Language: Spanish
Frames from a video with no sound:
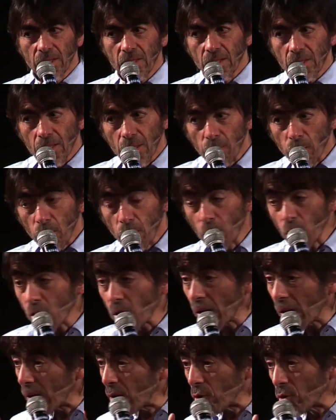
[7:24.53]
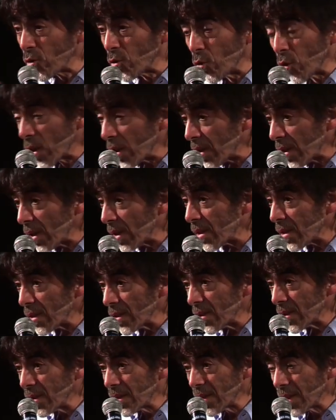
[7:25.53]
y que provoca a los
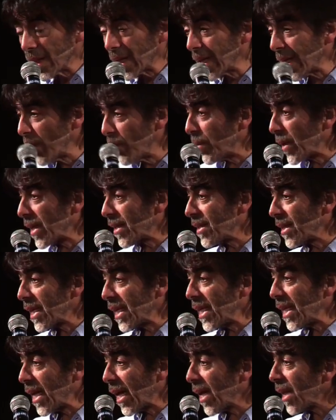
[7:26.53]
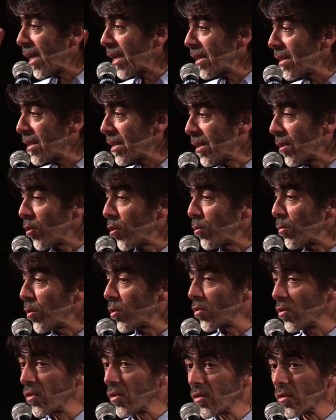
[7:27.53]
duendes perseguir hadas en los
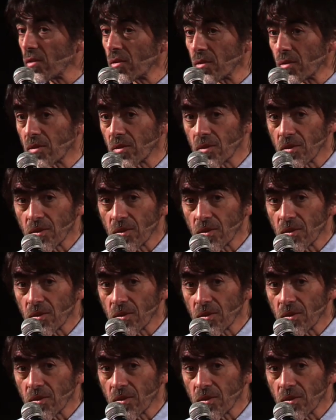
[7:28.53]
bosques